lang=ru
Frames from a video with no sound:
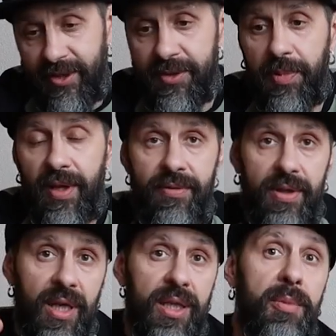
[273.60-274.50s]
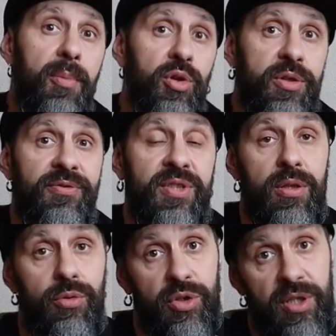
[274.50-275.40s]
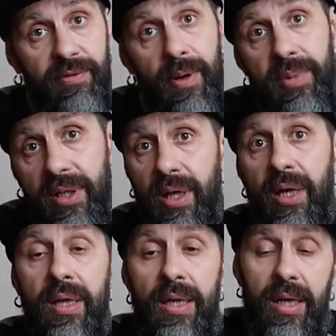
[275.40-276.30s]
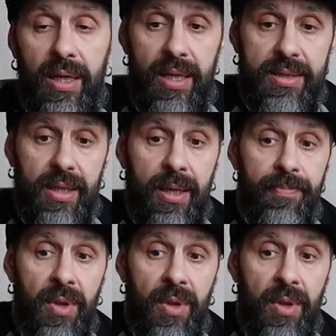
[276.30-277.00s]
2,5. Это мы можем взять уже два блина разных.